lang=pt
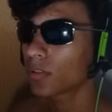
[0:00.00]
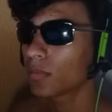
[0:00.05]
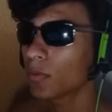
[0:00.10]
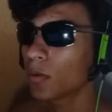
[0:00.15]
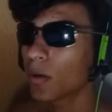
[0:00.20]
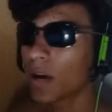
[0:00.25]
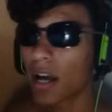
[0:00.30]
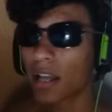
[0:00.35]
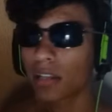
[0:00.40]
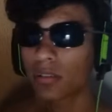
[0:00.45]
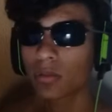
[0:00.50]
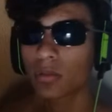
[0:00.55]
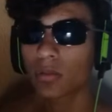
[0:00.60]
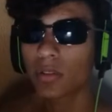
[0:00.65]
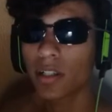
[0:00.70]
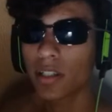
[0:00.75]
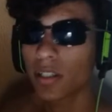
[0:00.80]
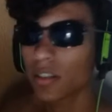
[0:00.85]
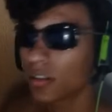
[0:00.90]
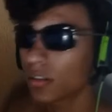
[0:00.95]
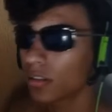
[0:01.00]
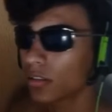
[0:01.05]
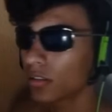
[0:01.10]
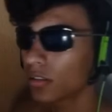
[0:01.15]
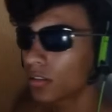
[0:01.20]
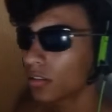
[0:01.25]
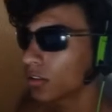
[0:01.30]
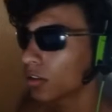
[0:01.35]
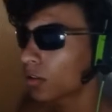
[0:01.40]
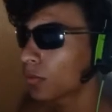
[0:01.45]
Meu rato, ele
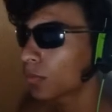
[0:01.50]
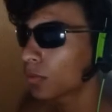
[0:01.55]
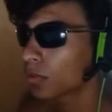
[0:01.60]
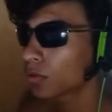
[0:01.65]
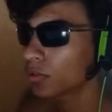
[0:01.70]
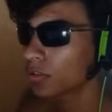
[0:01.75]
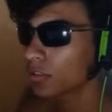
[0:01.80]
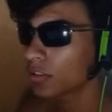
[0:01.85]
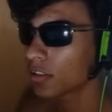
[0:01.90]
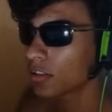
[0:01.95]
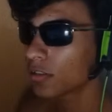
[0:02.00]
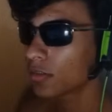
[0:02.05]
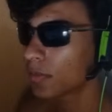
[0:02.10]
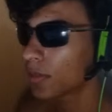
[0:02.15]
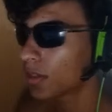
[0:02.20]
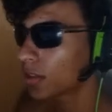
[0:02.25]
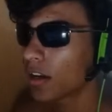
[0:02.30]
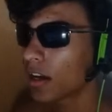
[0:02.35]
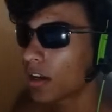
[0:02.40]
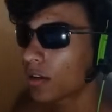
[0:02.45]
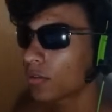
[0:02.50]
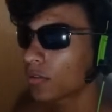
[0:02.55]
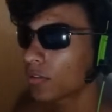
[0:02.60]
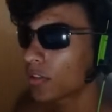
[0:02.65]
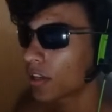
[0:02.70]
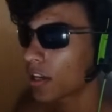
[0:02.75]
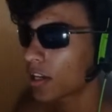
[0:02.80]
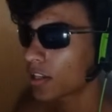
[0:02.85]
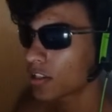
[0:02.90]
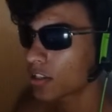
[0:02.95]
não produz sentimento, a não
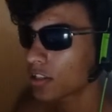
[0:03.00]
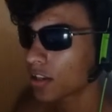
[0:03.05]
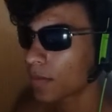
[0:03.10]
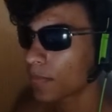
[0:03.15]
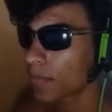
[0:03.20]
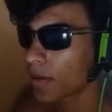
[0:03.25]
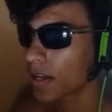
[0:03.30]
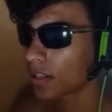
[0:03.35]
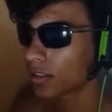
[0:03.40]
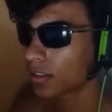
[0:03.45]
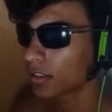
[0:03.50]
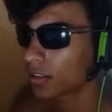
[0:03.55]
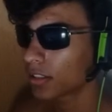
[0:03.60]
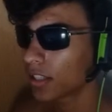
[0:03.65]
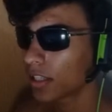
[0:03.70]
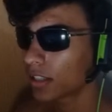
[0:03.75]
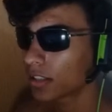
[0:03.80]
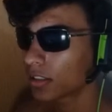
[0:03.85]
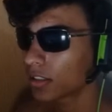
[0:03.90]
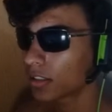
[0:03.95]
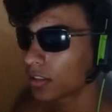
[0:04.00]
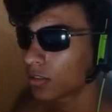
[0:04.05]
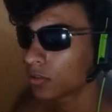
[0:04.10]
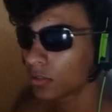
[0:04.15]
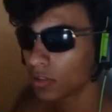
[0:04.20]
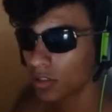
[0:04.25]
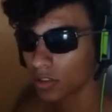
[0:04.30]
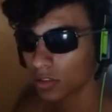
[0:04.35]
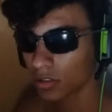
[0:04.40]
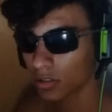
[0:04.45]
ser que a gente aperta a tecla
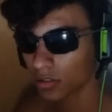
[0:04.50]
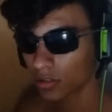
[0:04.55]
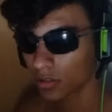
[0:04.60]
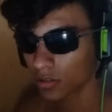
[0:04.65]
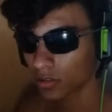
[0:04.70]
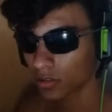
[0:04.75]
2.